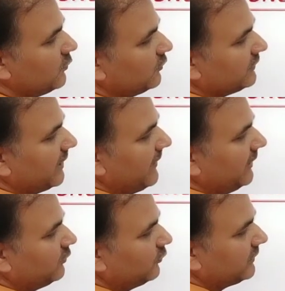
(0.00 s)
उसके
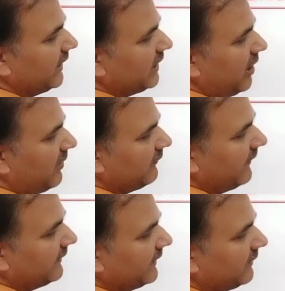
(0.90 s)
बाद दूसरा कॉमन
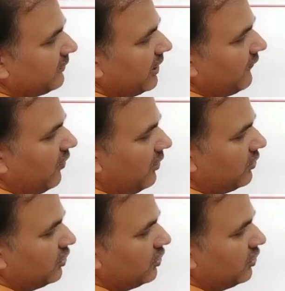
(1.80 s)
फैक्टर जो है वो